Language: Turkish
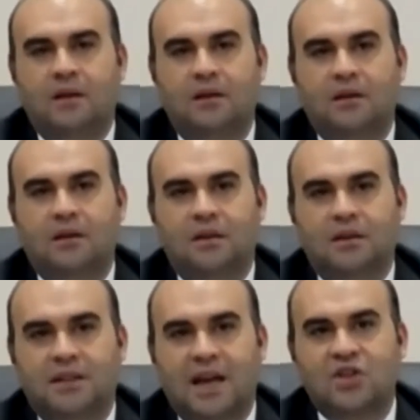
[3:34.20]
e,
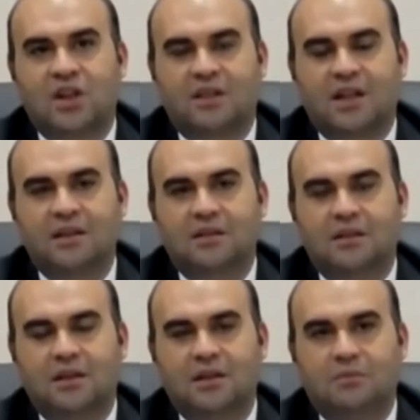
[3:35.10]
gerçekten
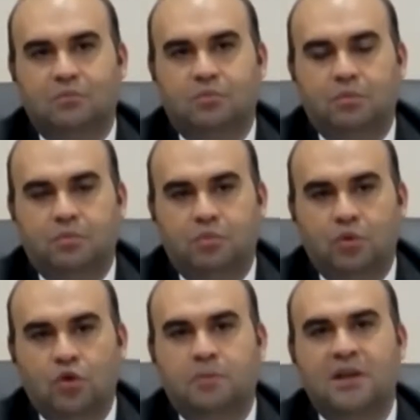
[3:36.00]
e,
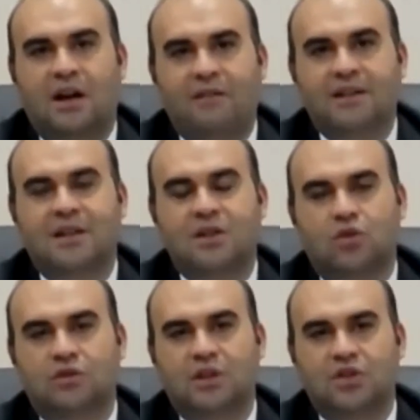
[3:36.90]
büyük bir avantaj
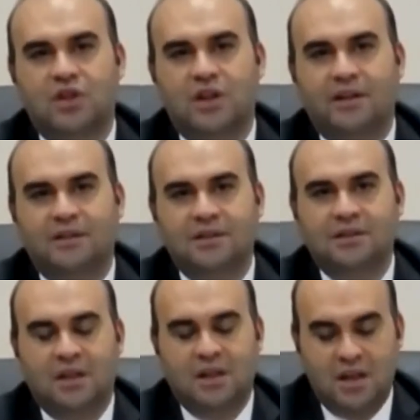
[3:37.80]
ortaya
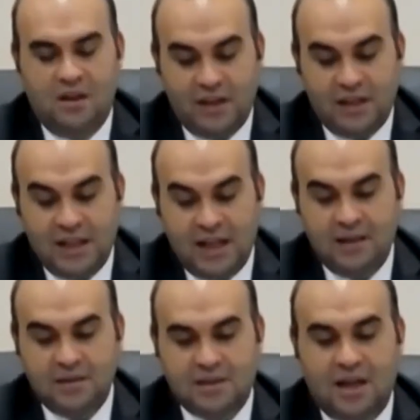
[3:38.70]
çıkardı. Ve
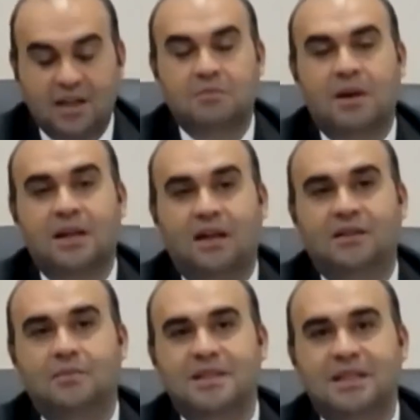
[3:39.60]
yine Sağlık
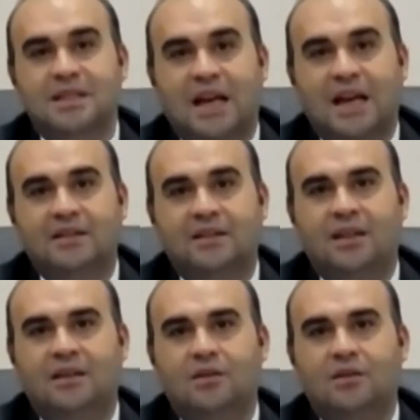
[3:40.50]
Bakanlığımızın
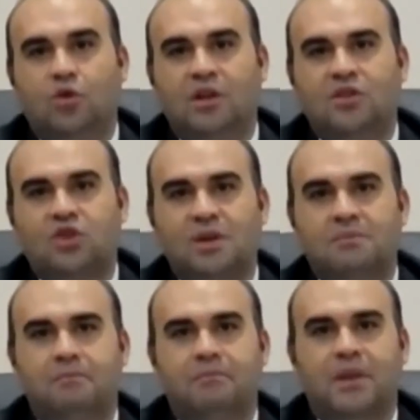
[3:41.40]
kendi
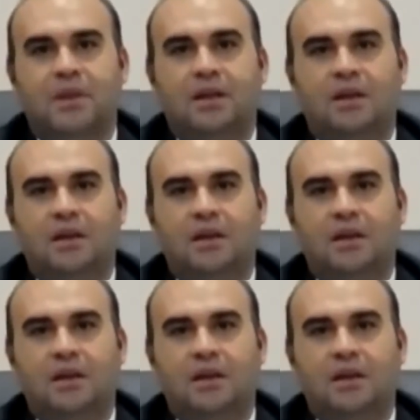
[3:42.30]
yönetişim e,